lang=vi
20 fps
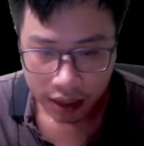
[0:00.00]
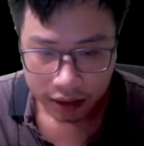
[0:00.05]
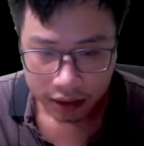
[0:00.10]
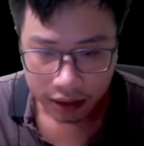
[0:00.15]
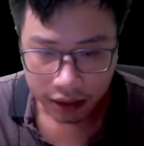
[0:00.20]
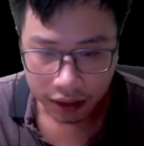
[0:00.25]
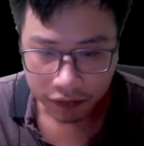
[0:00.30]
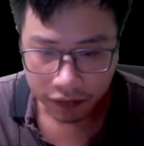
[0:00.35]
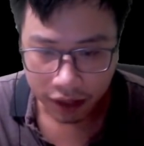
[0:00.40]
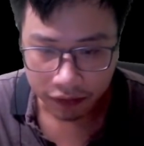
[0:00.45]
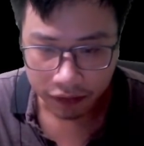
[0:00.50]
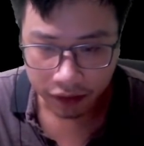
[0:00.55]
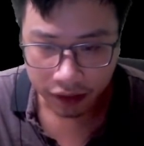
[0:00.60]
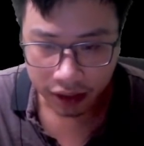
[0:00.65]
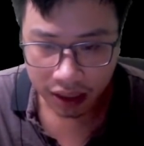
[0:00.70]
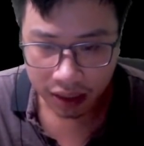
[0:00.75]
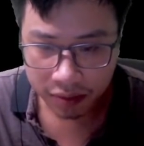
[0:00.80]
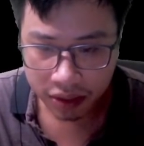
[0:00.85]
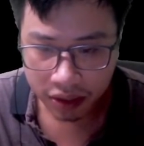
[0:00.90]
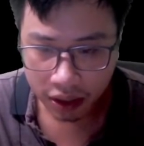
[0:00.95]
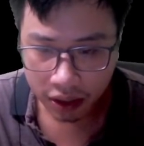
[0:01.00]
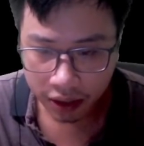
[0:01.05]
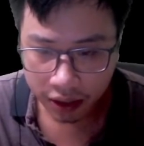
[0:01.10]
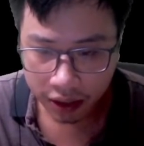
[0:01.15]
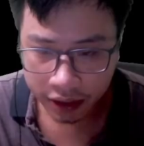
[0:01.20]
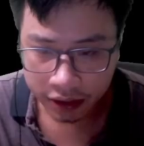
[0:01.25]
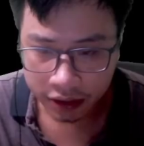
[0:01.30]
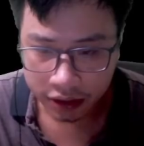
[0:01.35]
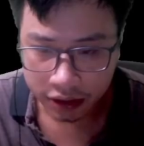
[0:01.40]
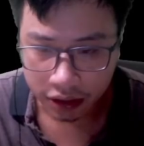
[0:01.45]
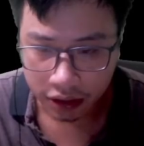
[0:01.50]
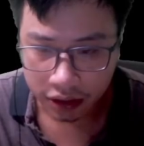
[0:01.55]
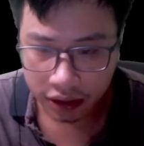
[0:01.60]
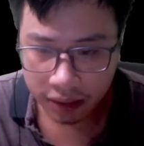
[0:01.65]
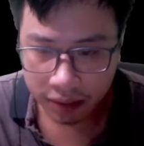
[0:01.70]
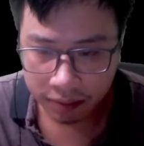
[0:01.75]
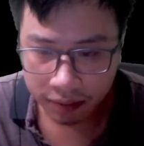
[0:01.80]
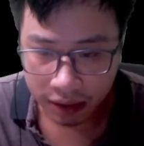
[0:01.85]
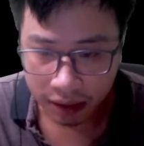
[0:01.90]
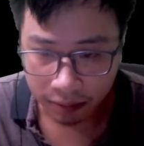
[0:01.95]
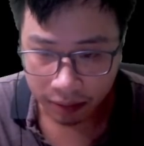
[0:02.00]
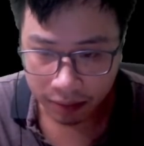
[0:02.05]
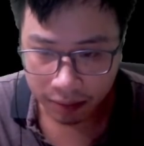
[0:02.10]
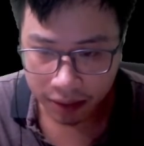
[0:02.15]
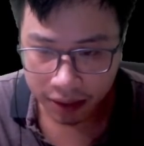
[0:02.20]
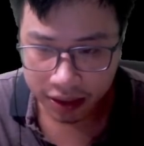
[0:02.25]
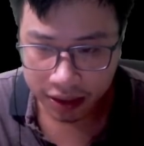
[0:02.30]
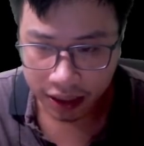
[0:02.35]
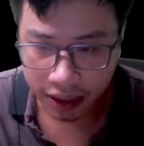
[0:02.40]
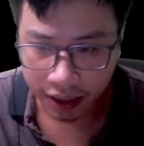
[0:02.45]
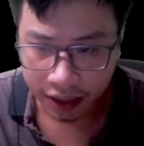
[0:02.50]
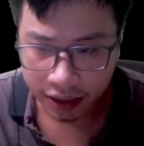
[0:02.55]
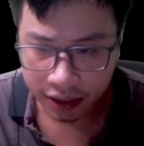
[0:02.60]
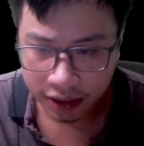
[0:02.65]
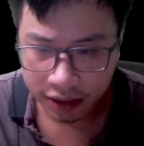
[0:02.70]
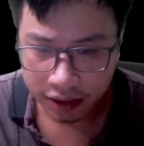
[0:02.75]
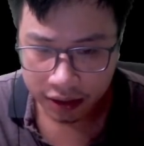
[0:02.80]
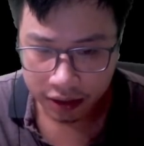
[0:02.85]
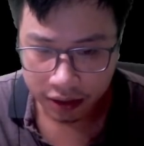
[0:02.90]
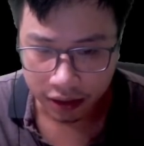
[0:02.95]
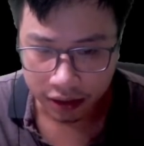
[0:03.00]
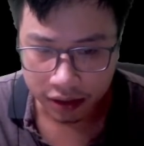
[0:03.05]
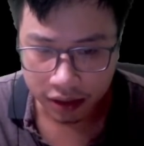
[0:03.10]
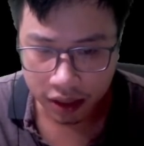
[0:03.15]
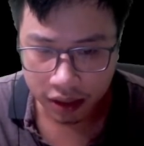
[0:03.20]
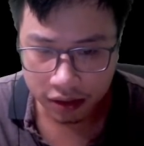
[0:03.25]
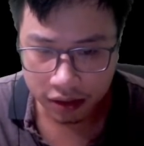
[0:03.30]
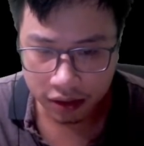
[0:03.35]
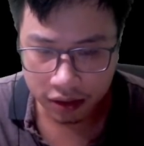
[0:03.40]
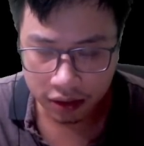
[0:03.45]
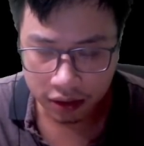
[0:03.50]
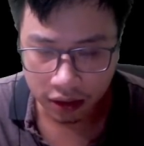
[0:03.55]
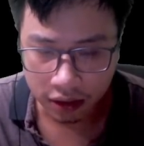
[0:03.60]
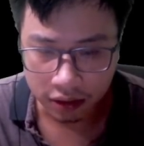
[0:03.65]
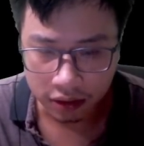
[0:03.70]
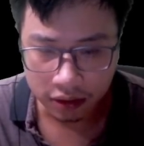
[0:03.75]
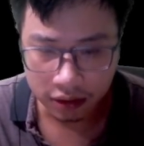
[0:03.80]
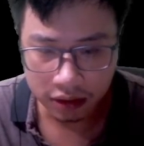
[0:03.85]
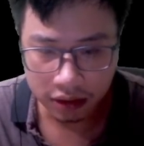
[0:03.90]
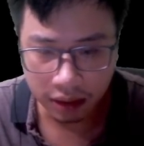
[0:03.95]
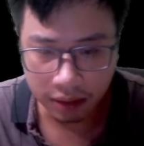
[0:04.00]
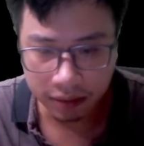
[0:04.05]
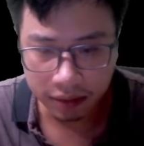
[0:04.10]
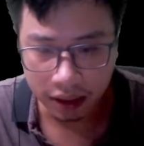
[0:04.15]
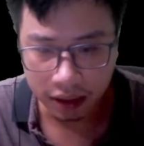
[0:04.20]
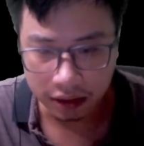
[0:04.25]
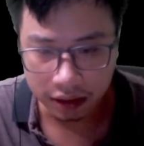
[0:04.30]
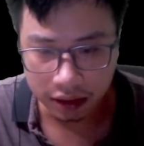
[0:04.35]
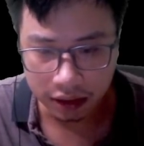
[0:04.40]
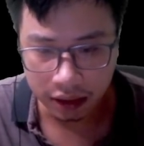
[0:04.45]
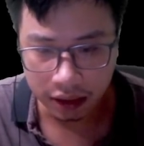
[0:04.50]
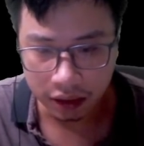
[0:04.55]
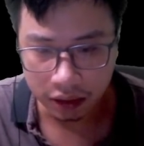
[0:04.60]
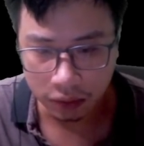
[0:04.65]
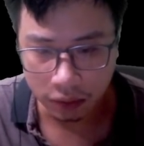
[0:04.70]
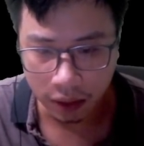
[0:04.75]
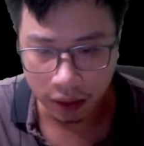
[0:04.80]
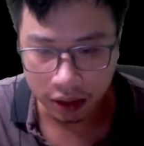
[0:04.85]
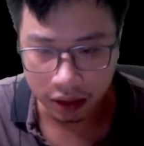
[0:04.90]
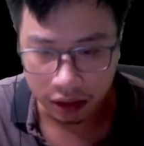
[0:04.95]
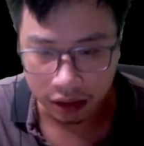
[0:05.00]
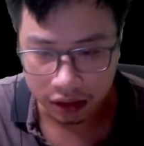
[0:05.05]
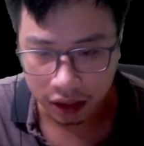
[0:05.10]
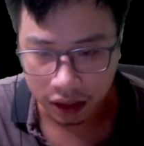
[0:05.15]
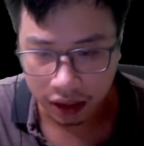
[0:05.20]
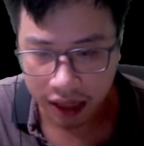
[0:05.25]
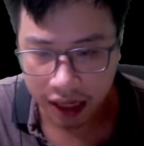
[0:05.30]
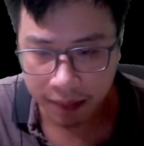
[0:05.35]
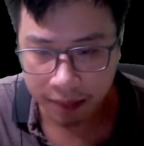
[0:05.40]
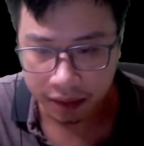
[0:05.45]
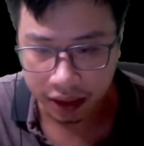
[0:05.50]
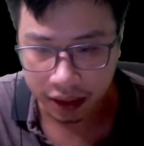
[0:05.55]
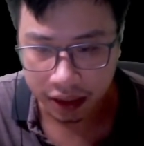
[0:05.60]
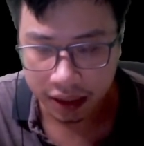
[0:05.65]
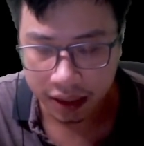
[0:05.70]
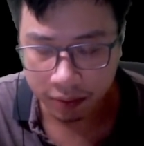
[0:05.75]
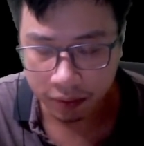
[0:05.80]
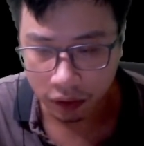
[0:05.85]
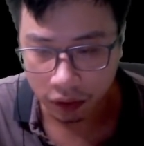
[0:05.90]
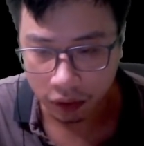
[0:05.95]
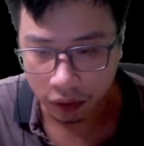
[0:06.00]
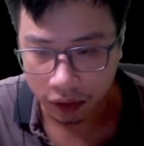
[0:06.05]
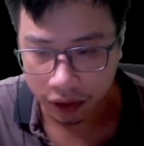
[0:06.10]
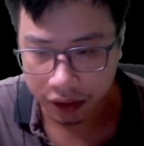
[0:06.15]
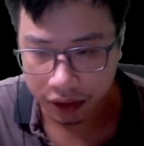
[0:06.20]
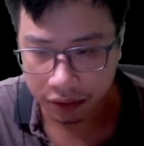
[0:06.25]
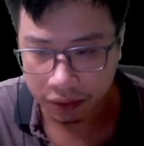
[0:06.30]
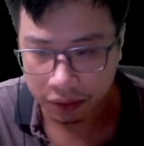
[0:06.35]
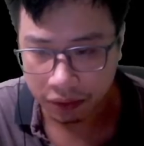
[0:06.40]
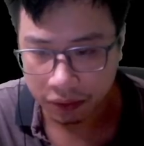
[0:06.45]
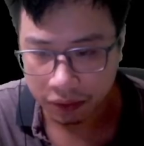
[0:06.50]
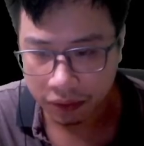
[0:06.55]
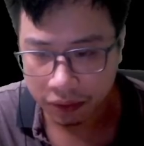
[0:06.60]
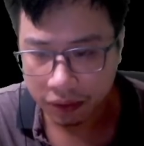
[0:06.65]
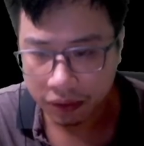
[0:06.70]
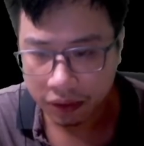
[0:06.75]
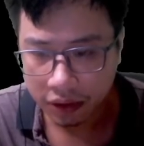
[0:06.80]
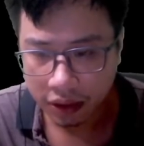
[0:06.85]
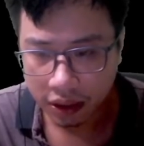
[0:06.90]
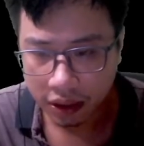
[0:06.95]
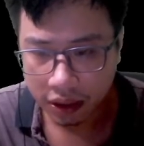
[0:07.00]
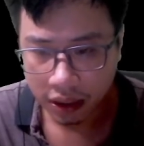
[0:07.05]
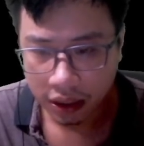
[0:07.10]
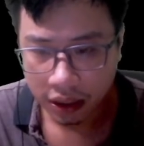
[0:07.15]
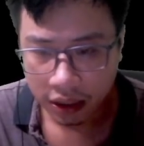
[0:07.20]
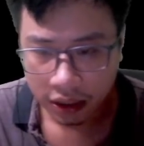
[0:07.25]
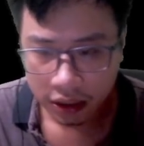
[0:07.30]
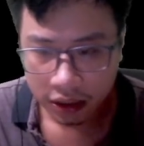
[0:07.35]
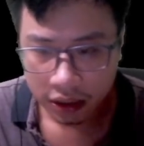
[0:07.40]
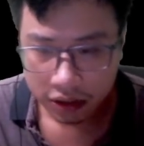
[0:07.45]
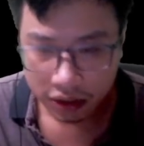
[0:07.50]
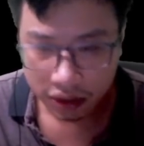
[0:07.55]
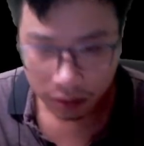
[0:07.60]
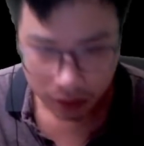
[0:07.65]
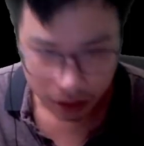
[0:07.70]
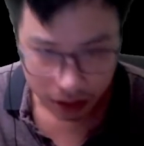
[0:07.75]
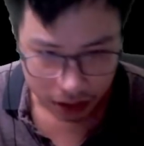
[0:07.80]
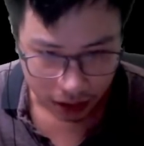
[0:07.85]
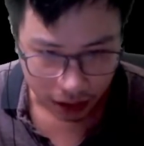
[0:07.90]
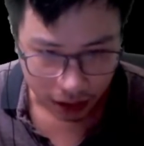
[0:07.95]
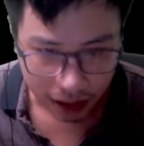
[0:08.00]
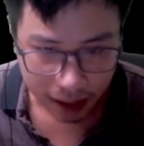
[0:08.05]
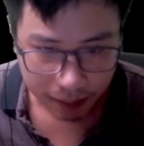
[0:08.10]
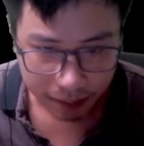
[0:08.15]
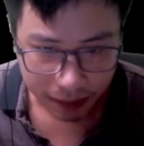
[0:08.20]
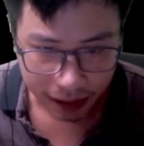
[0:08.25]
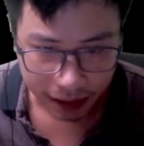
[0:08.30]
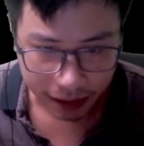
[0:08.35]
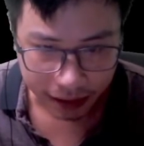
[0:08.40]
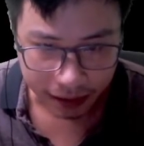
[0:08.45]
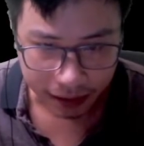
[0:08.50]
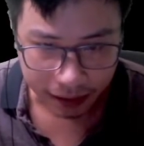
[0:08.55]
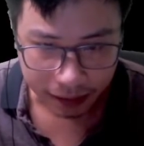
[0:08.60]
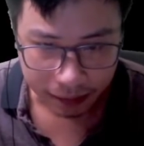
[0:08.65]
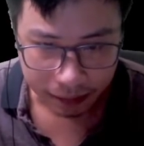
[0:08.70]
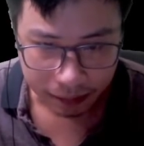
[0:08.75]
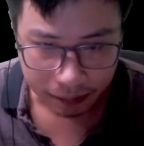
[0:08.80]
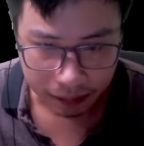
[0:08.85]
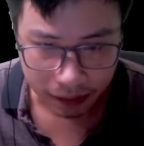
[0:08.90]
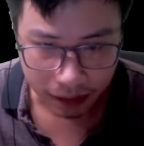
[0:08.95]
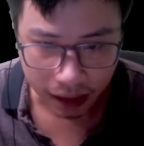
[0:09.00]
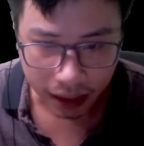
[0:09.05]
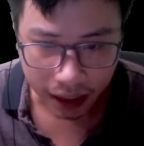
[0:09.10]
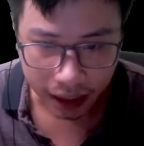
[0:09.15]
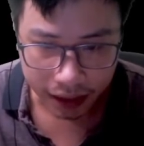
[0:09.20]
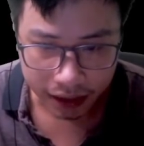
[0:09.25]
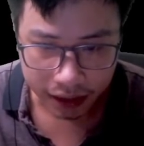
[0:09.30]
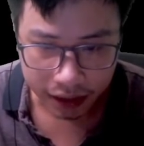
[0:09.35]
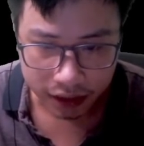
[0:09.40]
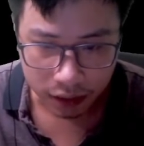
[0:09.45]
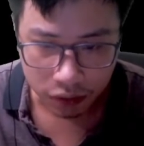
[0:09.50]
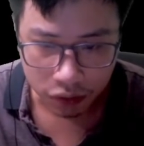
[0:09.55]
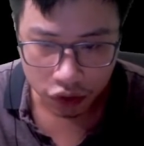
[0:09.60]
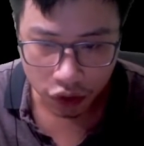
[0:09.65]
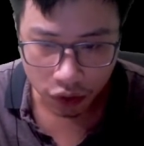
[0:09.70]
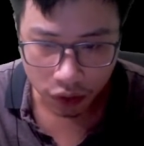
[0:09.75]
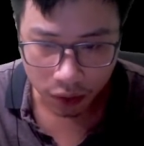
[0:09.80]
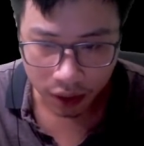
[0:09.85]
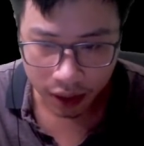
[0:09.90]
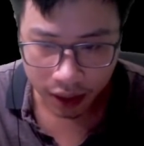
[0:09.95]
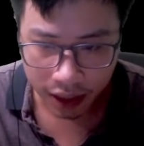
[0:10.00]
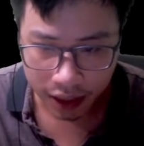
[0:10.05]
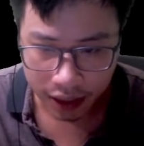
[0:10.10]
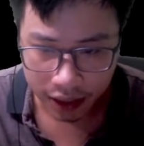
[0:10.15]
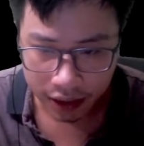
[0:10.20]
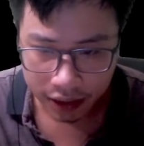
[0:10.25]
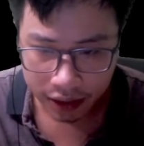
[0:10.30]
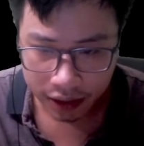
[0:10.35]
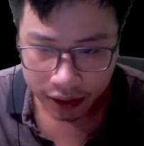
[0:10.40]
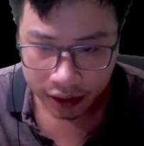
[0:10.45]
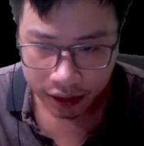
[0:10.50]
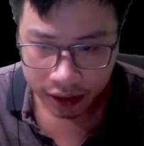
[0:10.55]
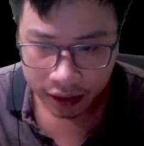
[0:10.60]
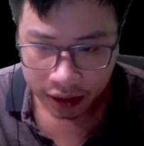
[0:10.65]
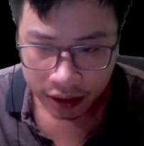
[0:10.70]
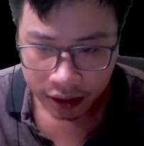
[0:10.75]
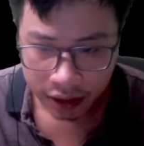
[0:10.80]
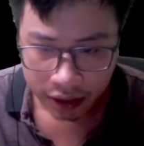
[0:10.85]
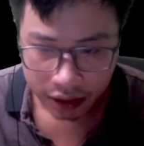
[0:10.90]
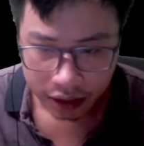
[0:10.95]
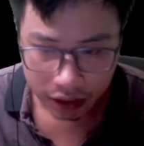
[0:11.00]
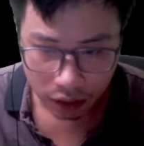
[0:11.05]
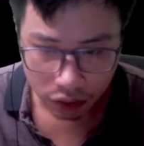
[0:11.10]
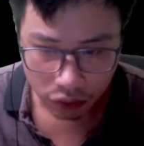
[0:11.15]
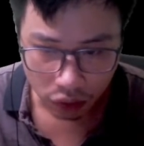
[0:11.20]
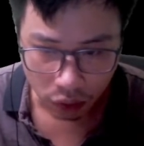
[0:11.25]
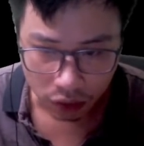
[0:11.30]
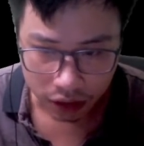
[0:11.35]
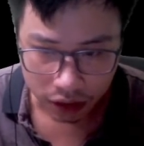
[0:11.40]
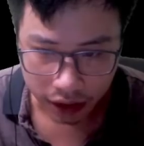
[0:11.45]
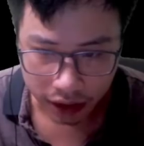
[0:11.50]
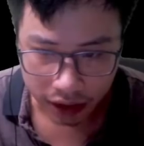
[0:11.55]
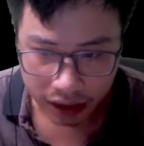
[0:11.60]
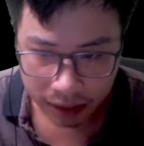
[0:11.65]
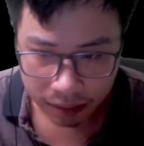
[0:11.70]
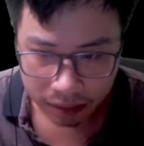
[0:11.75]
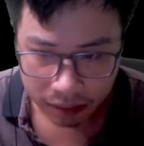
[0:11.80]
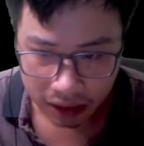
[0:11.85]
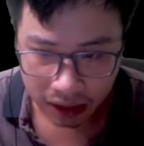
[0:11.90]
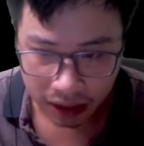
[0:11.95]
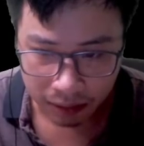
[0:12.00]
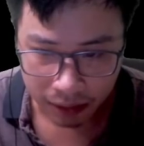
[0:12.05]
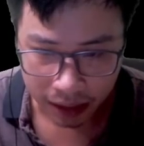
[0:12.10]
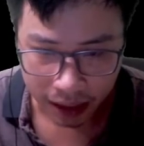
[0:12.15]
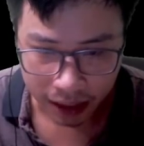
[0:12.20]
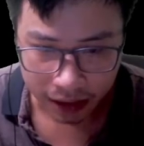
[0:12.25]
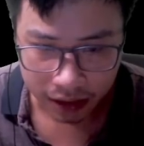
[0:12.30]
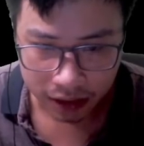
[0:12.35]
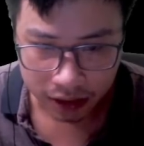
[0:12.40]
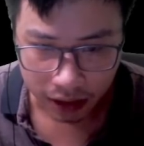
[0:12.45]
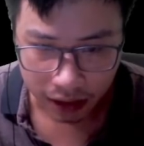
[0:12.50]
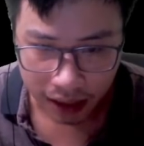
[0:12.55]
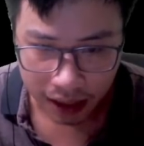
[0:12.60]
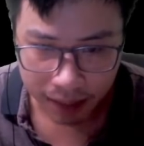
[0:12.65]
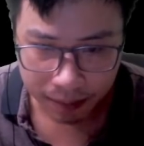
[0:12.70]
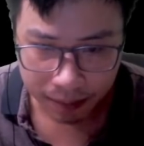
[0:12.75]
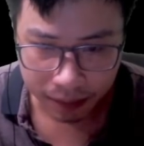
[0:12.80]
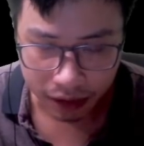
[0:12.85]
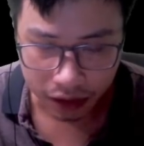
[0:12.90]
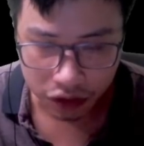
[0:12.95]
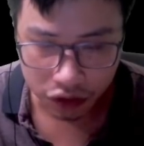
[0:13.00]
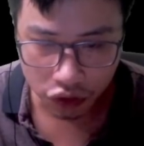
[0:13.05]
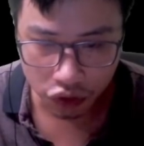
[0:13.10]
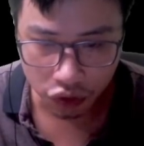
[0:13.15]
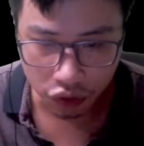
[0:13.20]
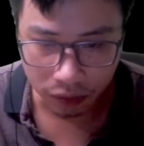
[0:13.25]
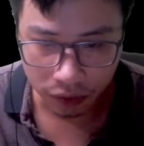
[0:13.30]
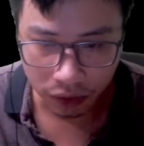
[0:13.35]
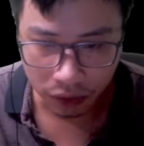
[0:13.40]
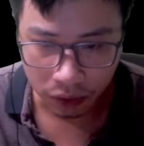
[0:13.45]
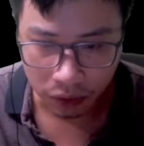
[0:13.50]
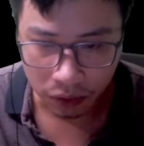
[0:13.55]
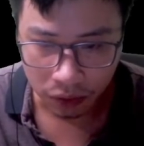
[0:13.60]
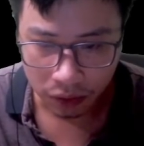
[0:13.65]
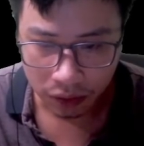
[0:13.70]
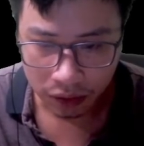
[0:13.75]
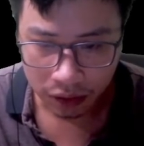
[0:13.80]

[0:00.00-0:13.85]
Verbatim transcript: Tay phải Vương Lâm giơ lên, trực tiếp điểm lên mắt trái, thần sắc dữ tợn, tâm thần thì toàn lực trấn áp nhị kiếp của cổ yêu. Trong sự trấn áp này, 10 ngày nhanh chóng trôi qua. Yêu tổn nhị kiếp liền bị hắn trấn áp khiến cho sụp đổ.